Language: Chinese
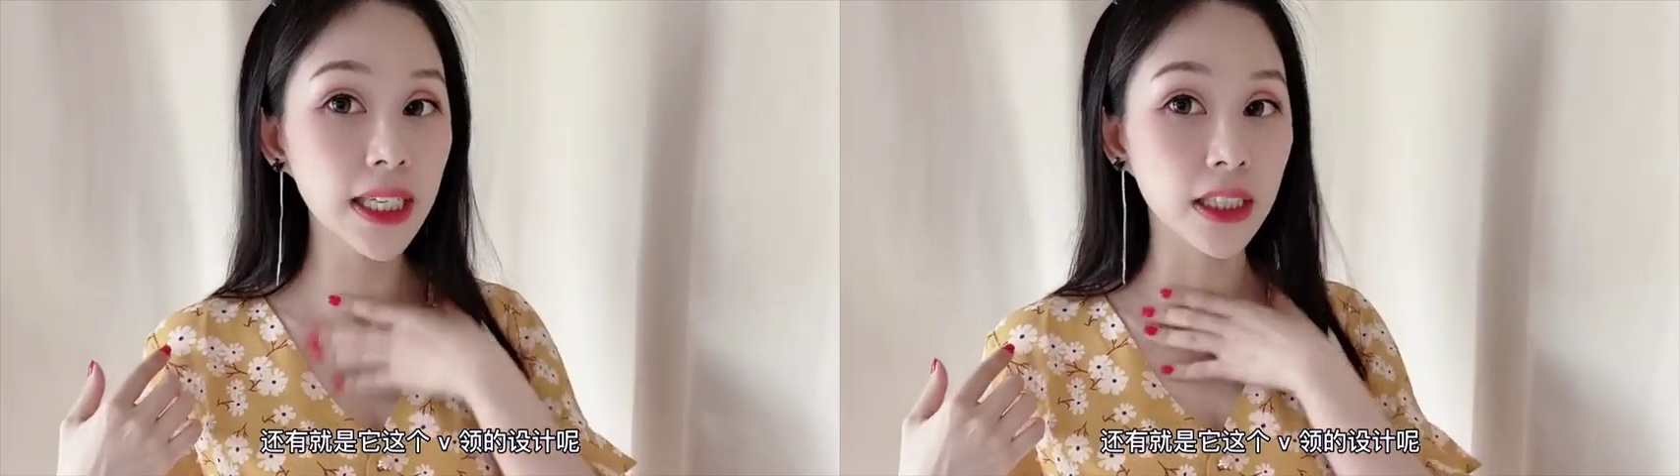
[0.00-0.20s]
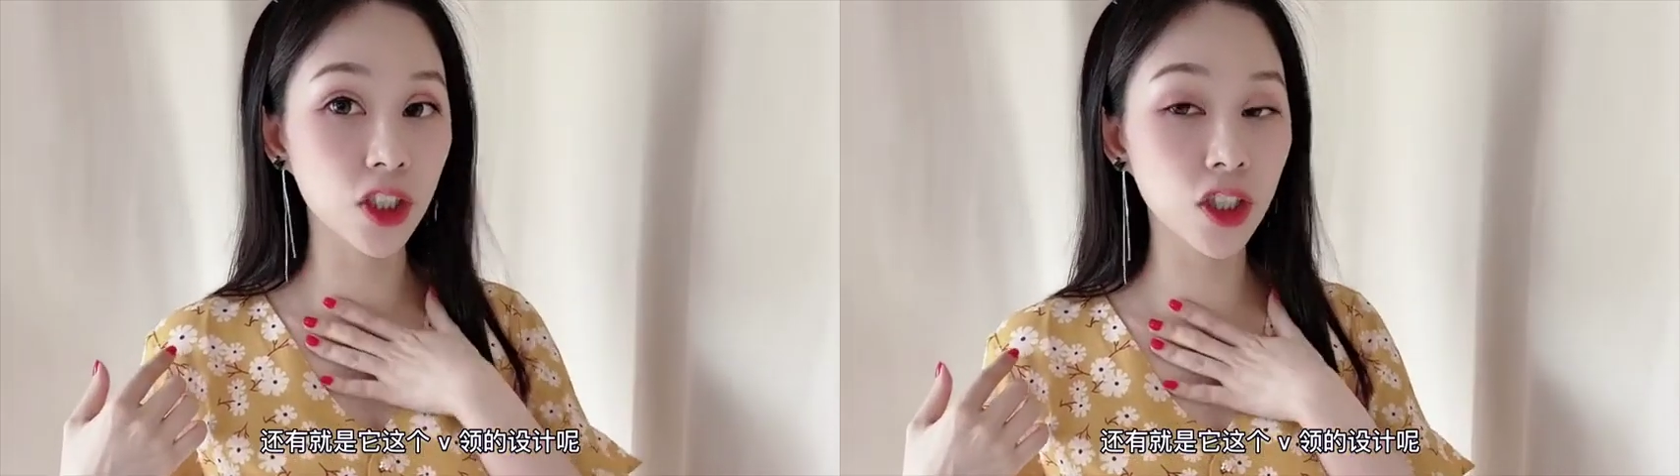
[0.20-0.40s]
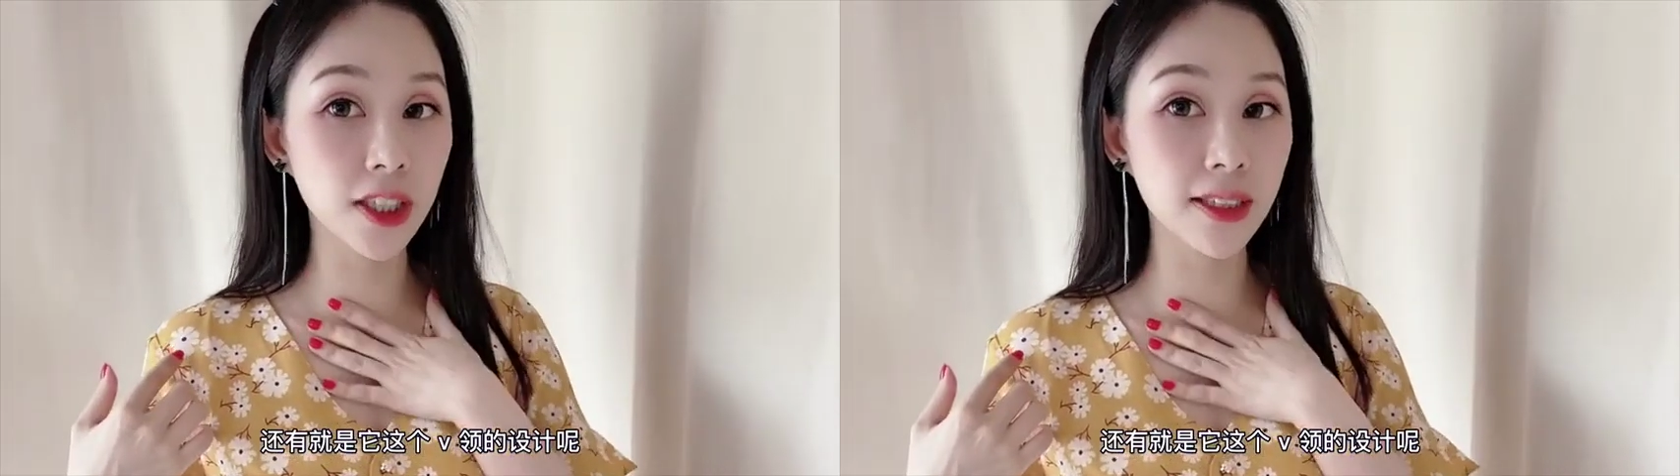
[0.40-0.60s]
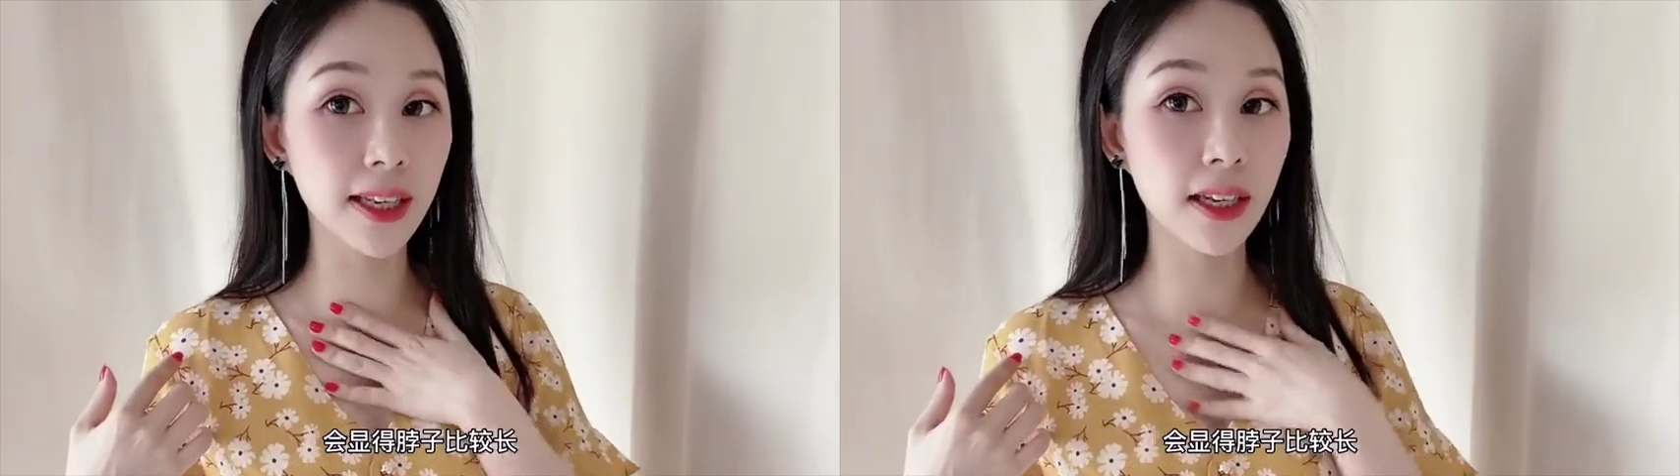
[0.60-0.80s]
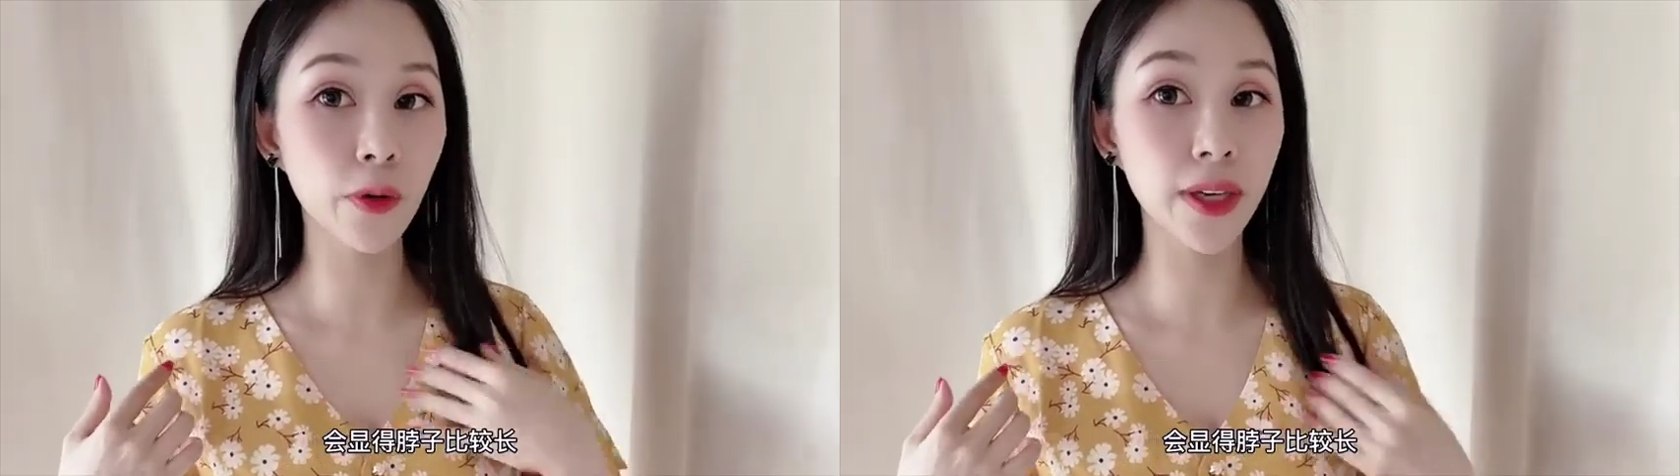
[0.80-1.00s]
领的设计
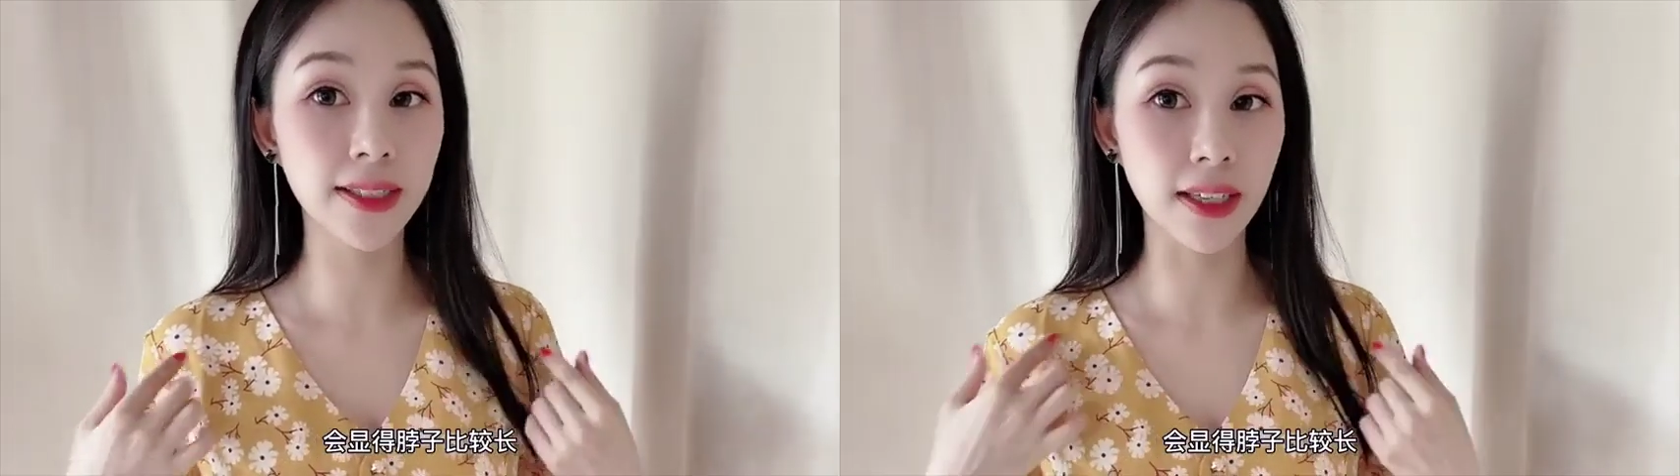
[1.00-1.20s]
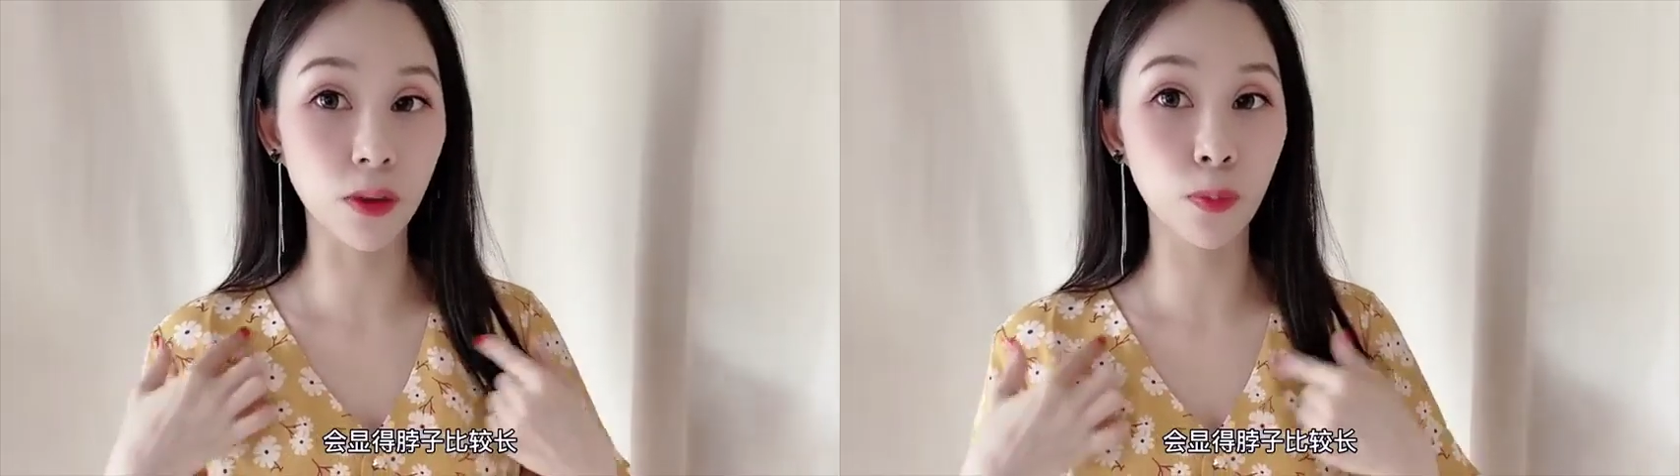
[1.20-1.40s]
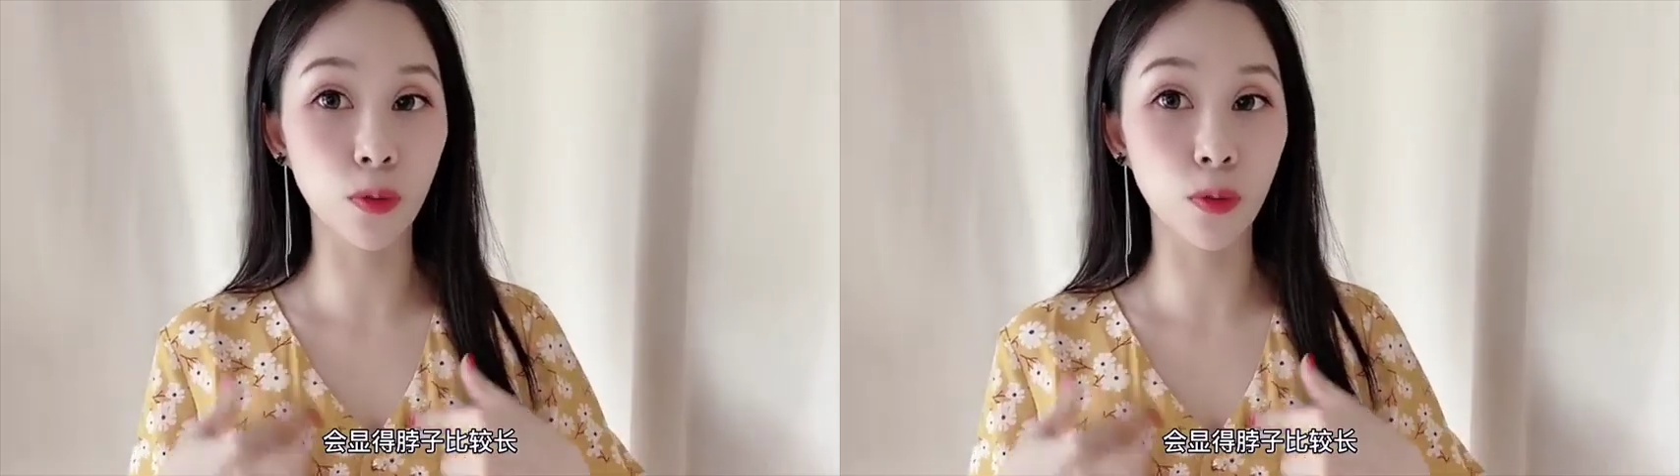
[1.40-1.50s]
呢会显得